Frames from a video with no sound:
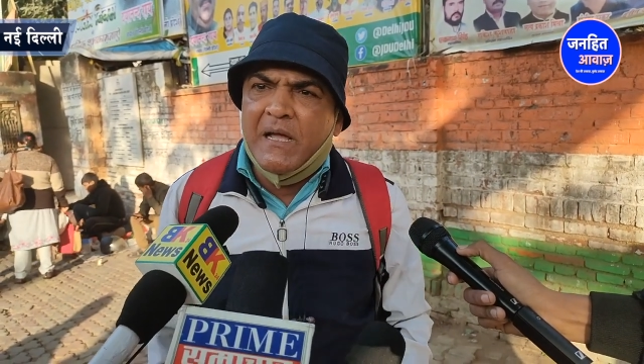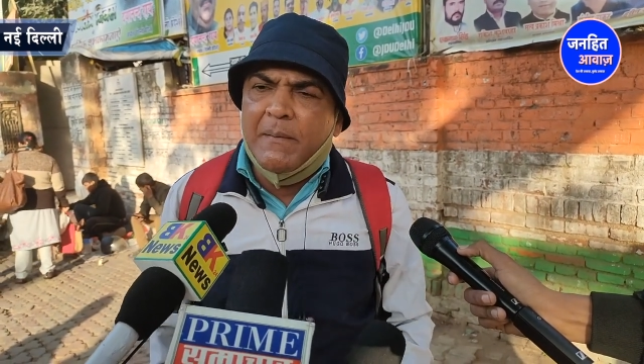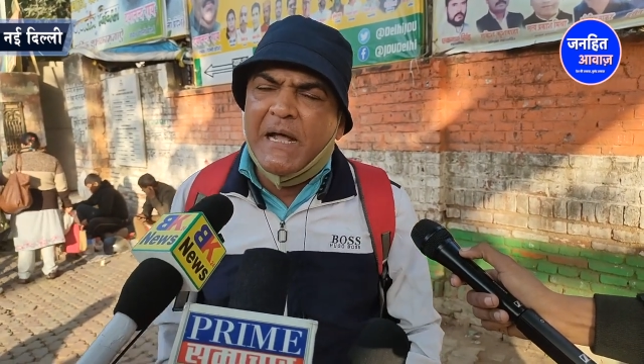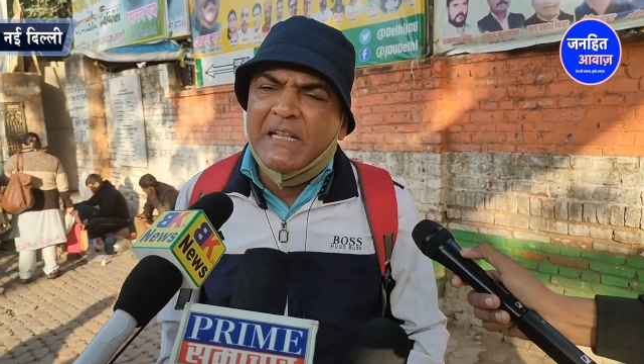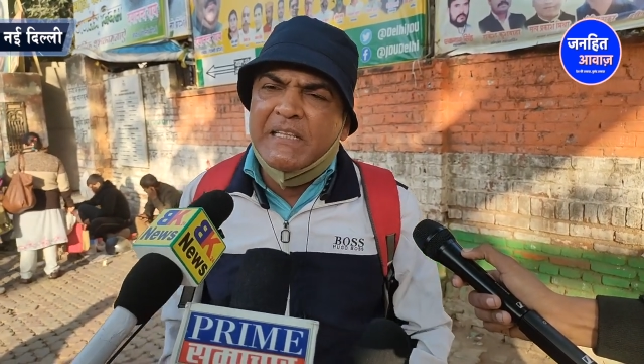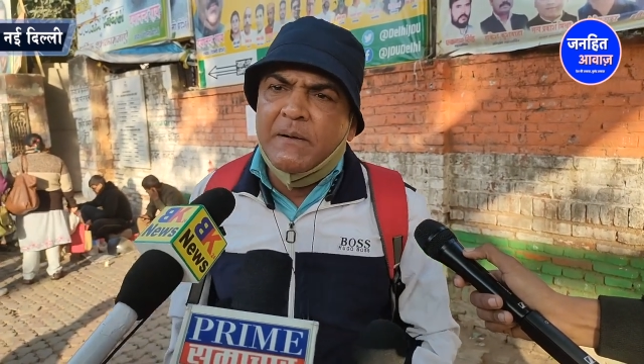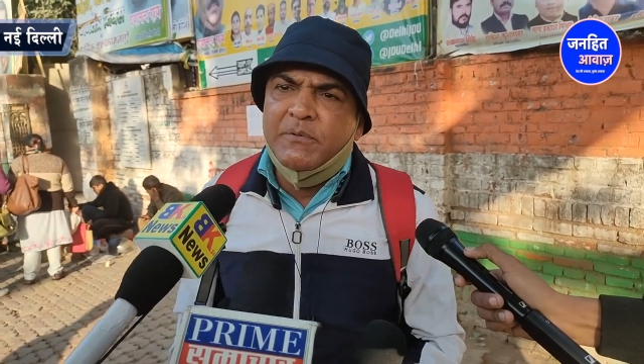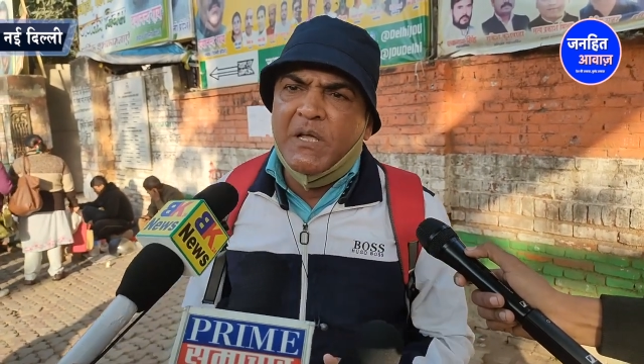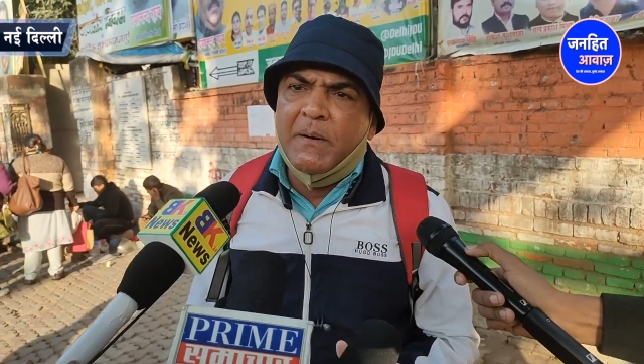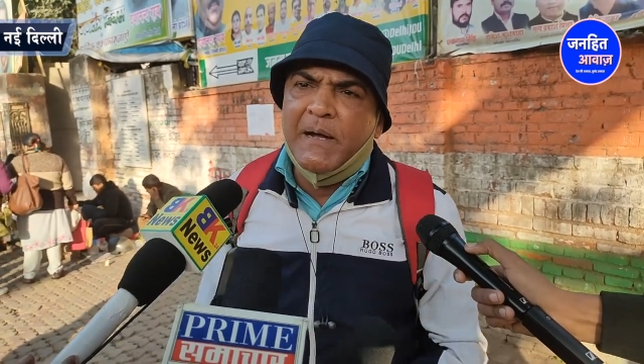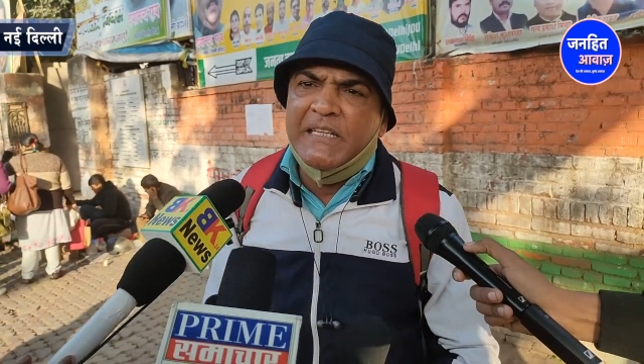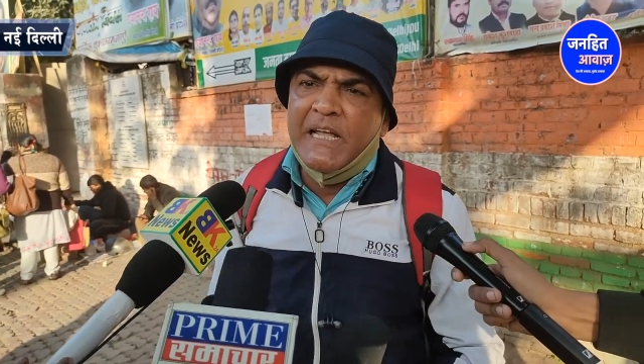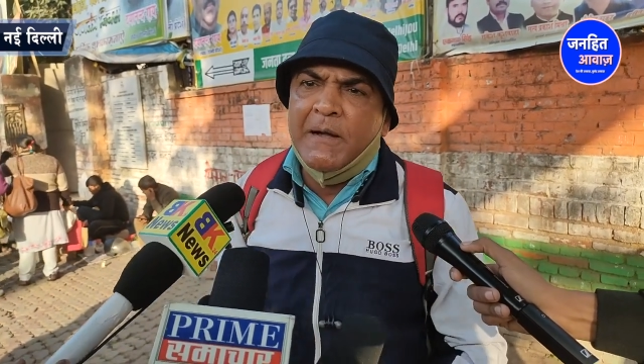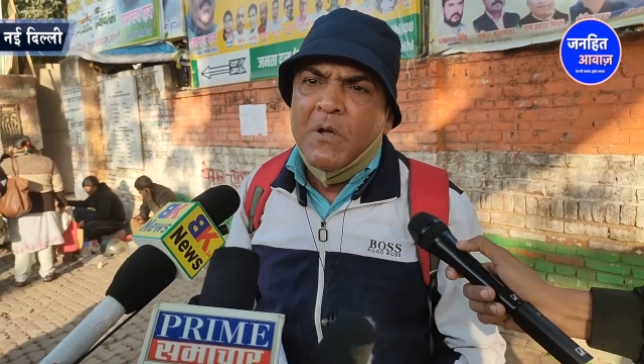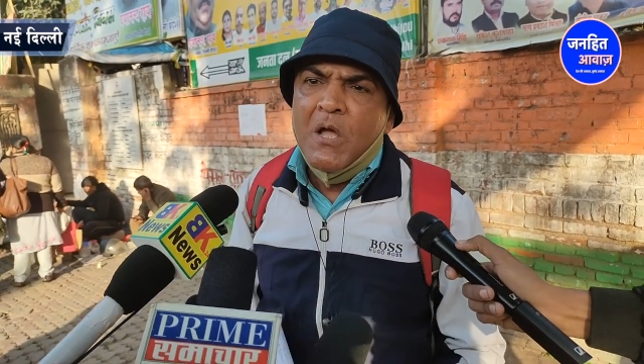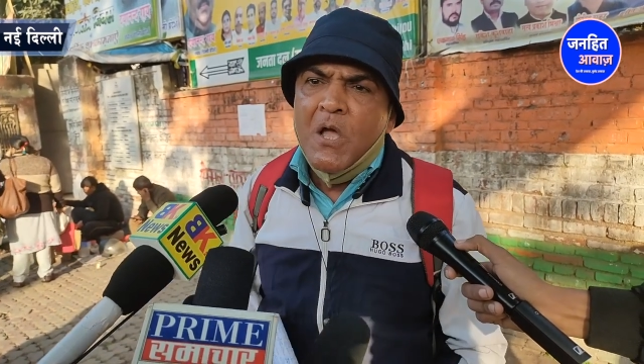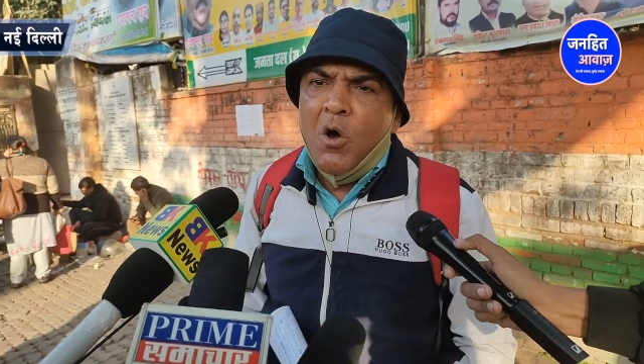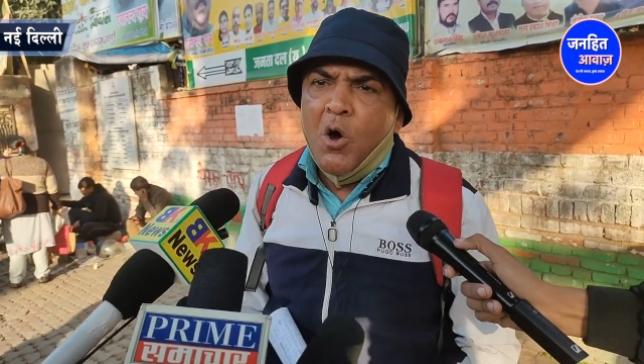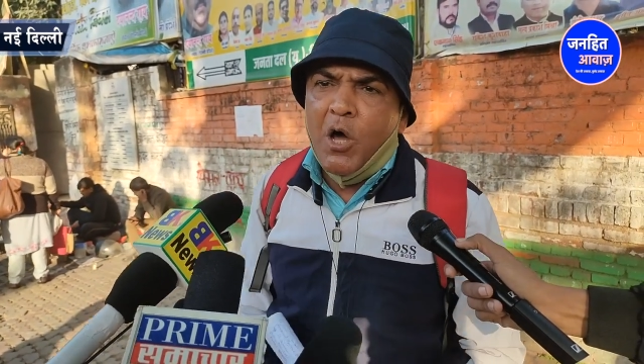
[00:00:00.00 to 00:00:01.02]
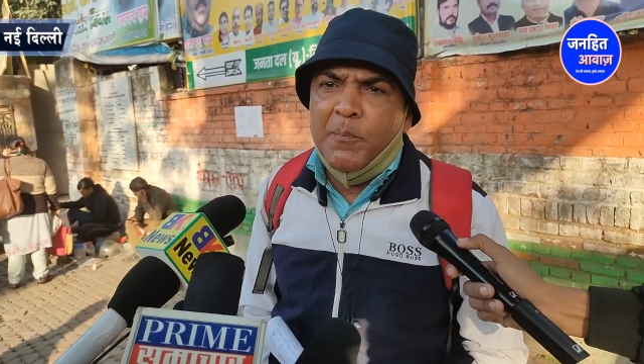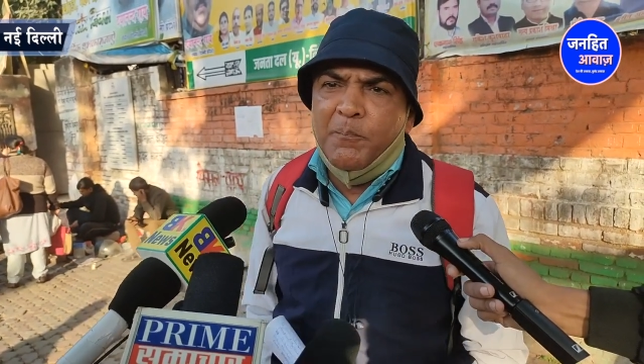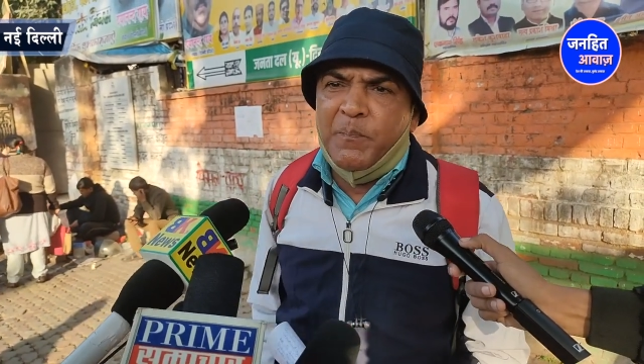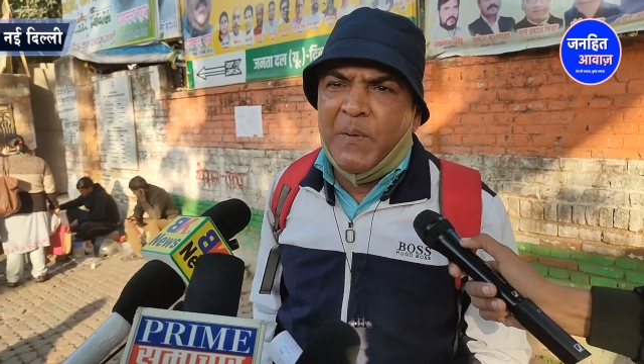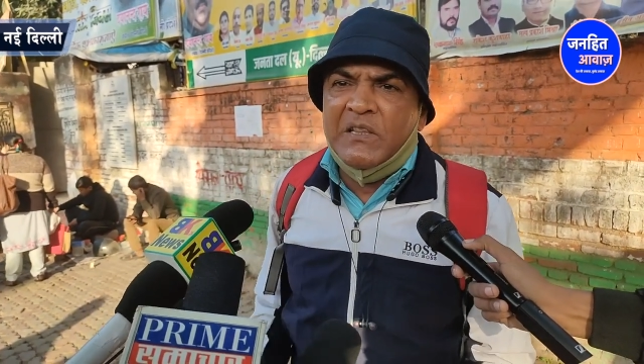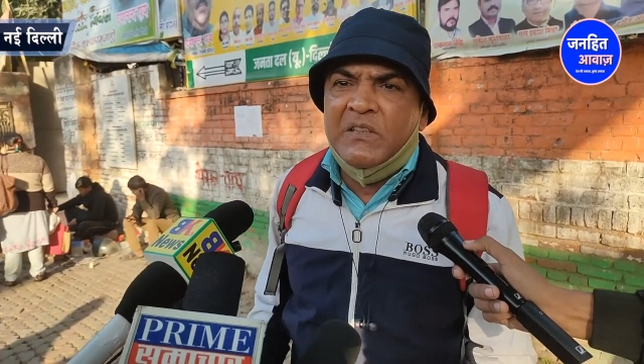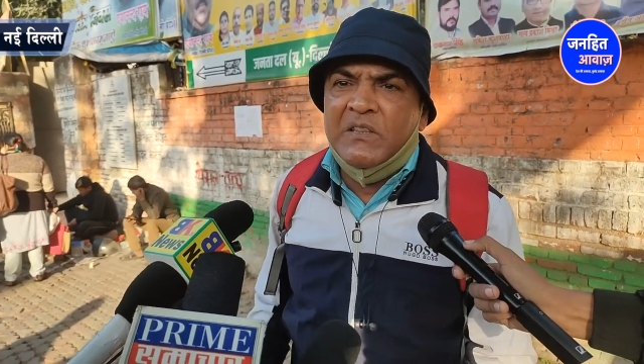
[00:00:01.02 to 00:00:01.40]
दबा दब दबा दब और